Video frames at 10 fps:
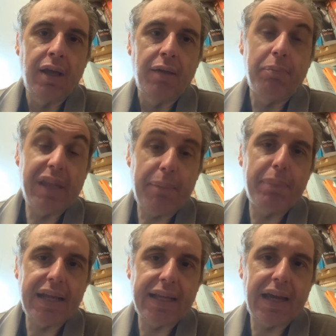Mi è
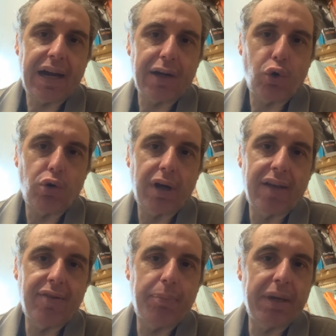ben chiaro
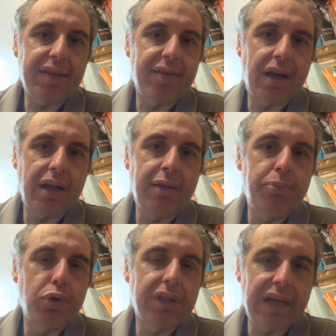che si è persa
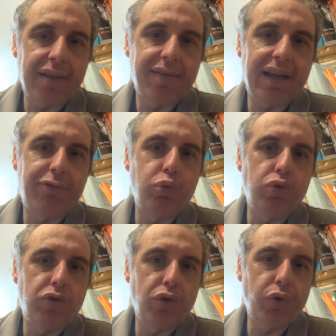l'importanza e la
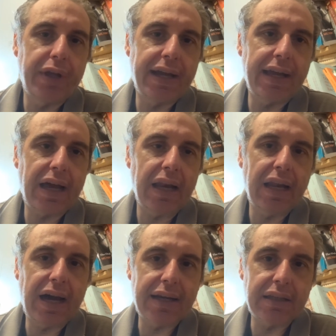funzione che ha
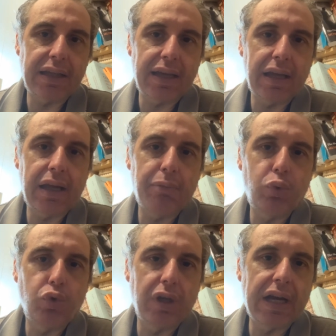l'arte e la
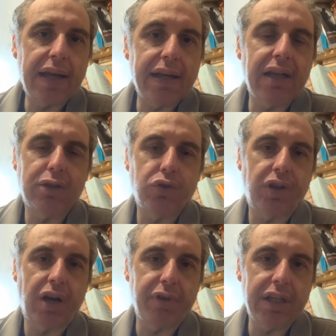musica nella
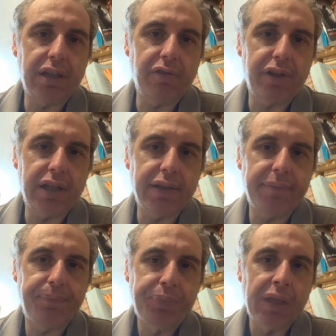nostra vita di
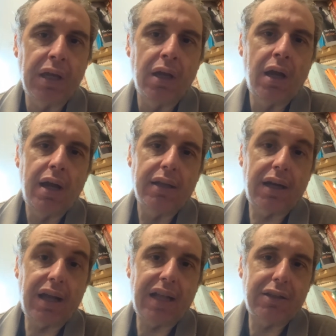fede.
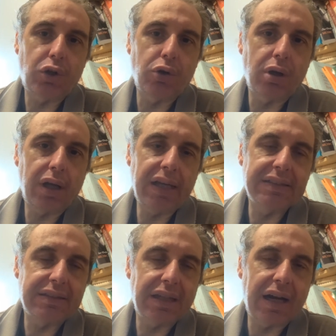Tra l'altro,
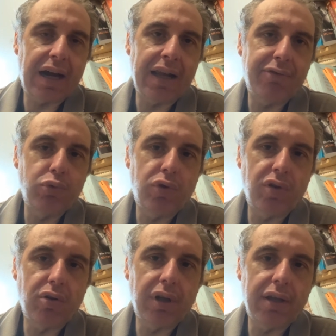essa ha la
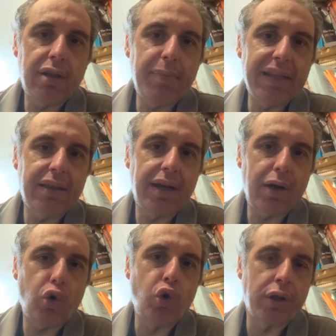funzione di
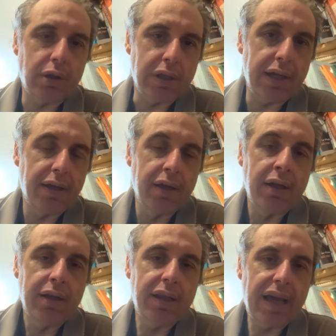mettere ordine,
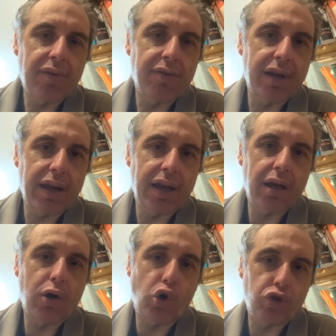di
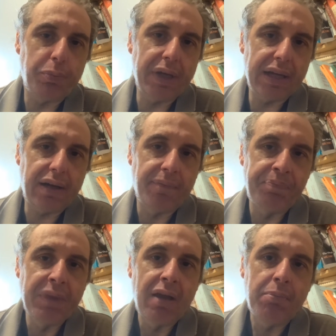essere cosmica,
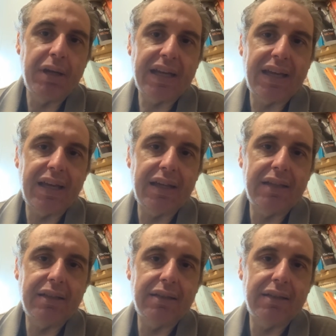perché eh,